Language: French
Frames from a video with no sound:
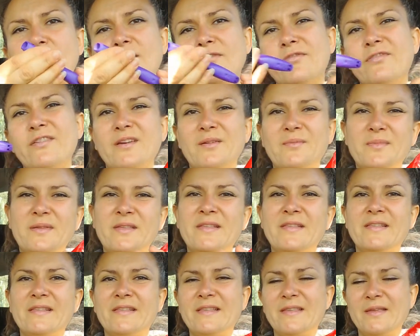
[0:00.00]
de la fermer,
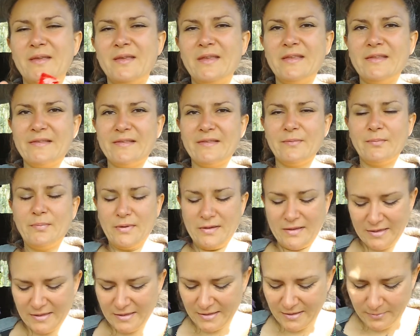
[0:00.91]
c'est
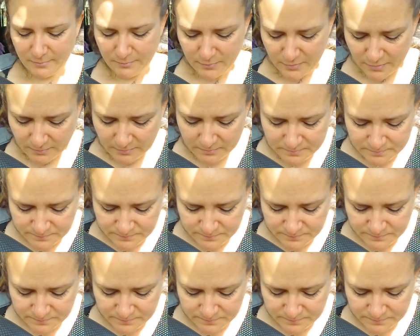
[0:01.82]
pas terrible.